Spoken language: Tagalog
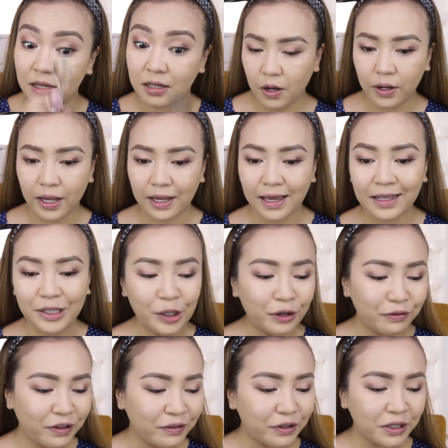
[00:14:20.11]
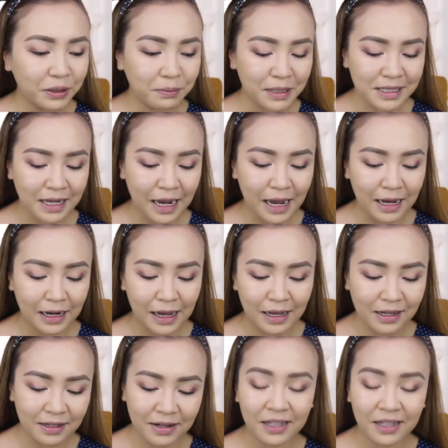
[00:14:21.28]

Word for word: Okay, get your favorite mascara.